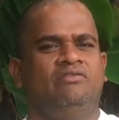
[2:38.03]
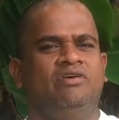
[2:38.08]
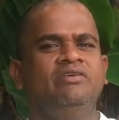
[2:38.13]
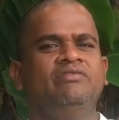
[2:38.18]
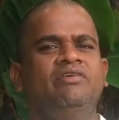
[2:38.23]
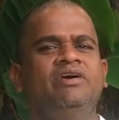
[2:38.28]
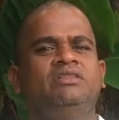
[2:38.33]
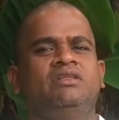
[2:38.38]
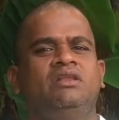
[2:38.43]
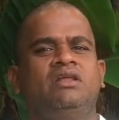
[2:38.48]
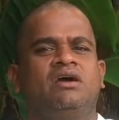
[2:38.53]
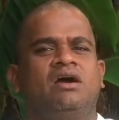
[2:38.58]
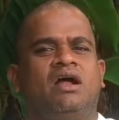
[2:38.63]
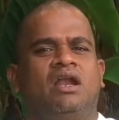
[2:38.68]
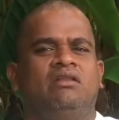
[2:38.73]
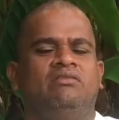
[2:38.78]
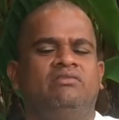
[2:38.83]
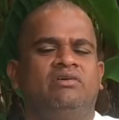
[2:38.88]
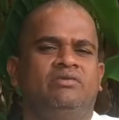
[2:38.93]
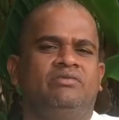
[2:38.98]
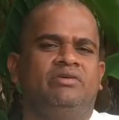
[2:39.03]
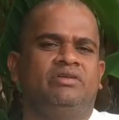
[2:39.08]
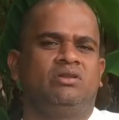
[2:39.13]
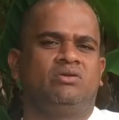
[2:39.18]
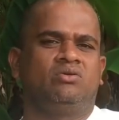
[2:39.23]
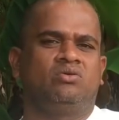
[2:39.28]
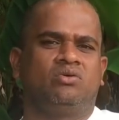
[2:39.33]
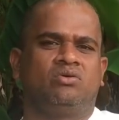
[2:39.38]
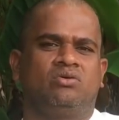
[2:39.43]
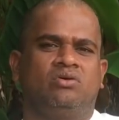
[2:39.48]
வெறு வயிற்றில் காலையில் வெறு
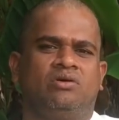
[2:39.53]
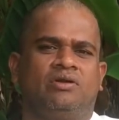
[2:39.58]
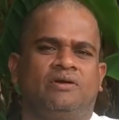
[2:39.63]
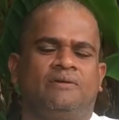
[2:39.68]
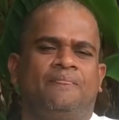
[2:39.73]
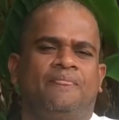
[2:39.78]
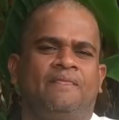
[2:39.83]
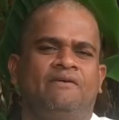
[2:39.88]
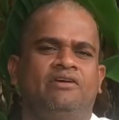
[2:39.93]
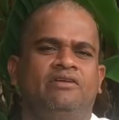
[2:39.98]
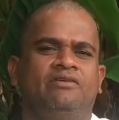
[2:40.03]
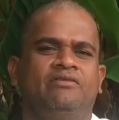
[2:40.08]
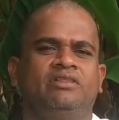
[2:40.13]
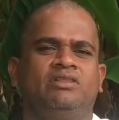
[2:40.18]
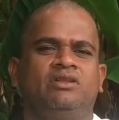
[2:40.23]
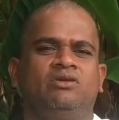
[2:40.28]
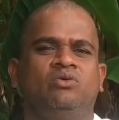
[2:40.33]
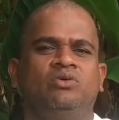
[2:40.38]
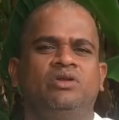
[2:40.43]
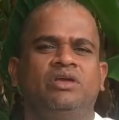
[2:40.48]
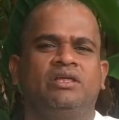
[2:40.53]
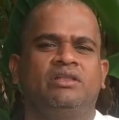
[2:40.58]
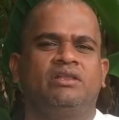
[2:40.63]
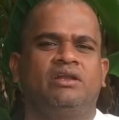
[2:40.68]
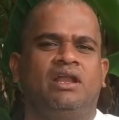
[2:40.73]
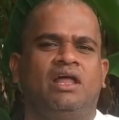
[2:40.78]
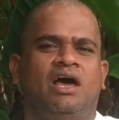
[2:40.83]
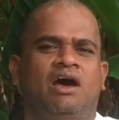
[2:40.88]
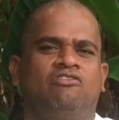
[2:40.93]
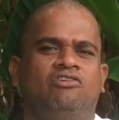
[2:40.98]
வயிற்றில் கொடுக்கணும் இந்த வெறு வயிற்றில்
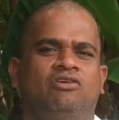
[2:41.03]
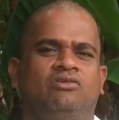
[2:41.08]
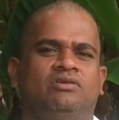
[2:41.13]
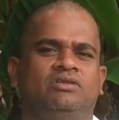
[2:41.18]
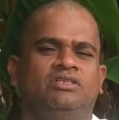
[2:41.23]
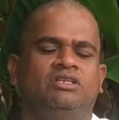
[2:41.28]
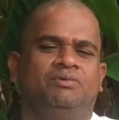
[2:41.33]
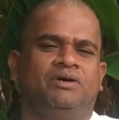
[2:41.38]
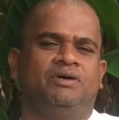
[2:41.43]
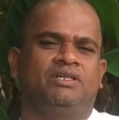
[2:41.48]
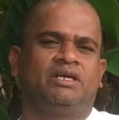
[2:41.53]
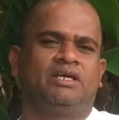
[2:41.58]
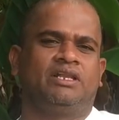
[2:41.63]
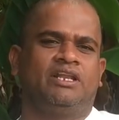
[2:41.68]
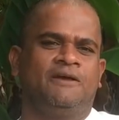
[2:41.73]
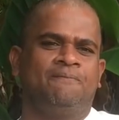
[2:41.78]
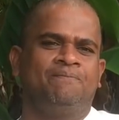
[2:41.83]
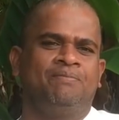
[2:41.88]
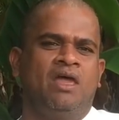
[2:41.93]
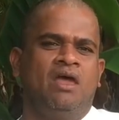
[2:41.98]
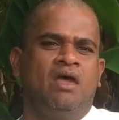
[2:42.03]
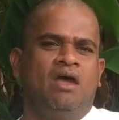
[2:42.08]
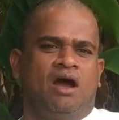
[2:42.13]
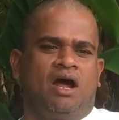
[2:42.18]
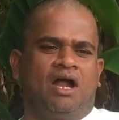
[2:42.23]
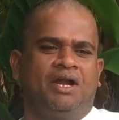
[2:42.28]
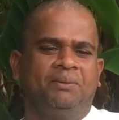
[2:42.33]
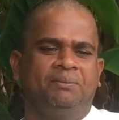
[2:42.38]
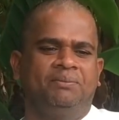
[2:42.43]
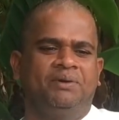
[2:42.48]
குடிக்கிறதுனால அவங்களுக்கு வந்து பார்த்திங்கன்னா
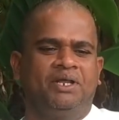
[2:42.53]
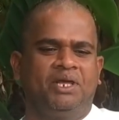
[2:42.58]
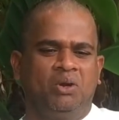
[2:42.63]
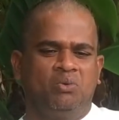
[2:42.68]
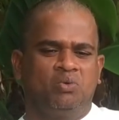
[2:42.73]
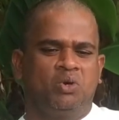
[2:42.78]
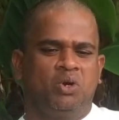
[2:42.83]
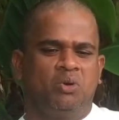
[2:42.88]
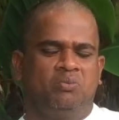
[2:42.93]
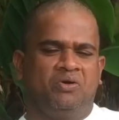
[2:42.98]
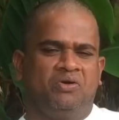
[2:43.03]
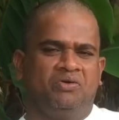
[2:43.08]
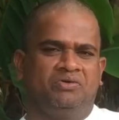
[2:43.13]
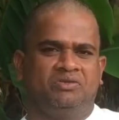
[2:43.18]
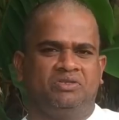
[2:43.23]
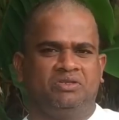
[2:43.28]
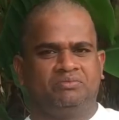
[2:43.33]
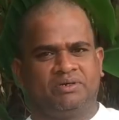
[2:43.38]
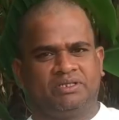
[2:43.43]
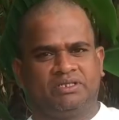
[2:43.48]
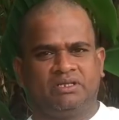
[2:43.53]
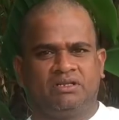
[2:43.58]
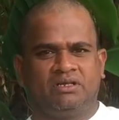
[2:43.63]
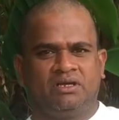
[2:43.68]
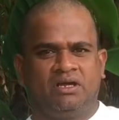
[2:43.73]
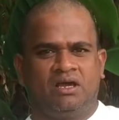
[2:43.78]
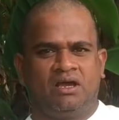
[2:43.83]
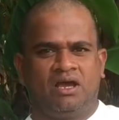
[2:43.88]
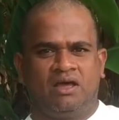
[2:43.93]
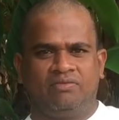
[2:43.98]
ஆட்டோமேட்டிக்காக உள்ளே போய் வந்து
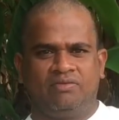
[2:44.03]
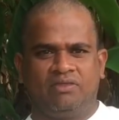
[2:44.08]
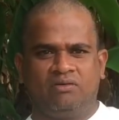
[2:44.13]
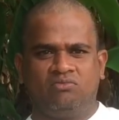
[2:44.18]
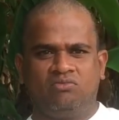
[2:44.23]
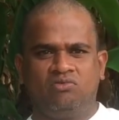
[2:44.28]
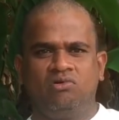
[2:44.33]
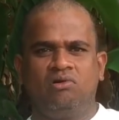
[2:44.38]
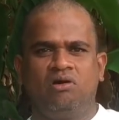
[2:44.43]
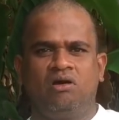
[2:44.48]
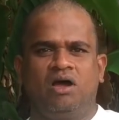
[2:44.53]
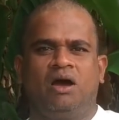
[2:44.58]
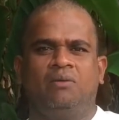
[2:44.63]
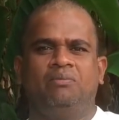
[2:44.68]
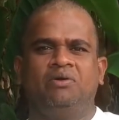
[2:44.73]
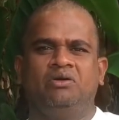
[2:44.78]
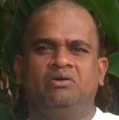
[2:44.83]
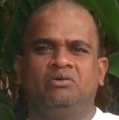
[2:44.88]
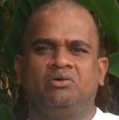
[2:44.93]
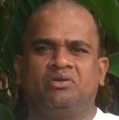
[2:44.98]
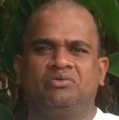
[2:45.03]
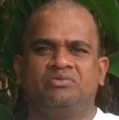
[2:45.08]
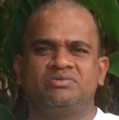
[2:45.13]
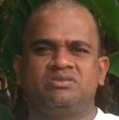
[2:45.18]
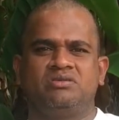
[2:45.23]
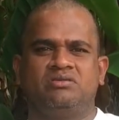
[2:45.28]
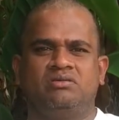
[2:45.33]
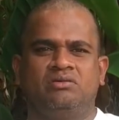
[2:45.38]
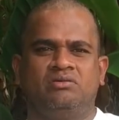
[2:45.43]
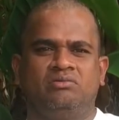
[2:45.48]
பார்த்திங்கன்னா அந்த மூலம் அப்படிங்கிற ஒரு
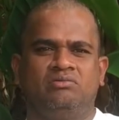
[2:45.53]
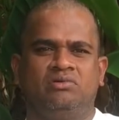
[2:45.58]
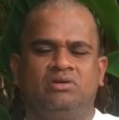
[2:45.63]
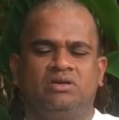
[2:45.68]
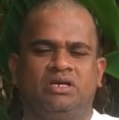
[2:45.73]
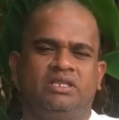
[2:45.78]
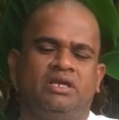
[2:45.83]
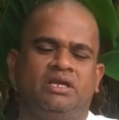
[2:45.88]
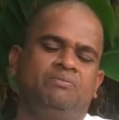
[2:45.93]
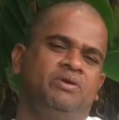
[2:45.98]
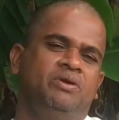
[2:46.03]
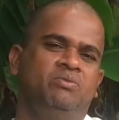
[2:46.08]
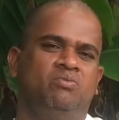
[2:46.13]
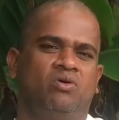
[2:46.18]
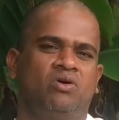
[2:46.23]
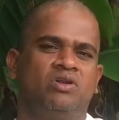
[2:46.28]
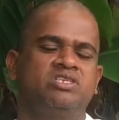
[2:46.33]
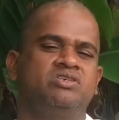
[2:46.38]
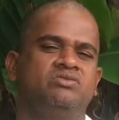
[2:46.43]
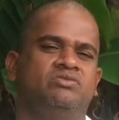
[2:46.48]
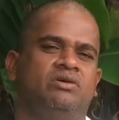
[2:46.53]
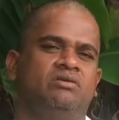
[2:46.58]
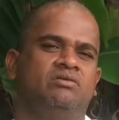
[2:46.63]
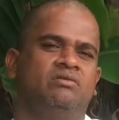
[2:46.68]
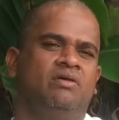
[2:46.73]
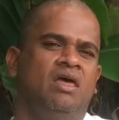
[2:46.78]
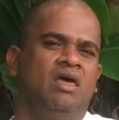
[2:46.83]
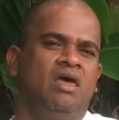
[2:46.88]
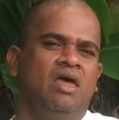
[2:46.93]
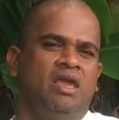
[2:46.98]
விஷயம் உங்களுக்கு அது எப்படி முளைச்சி
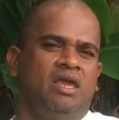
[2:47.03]
வரும்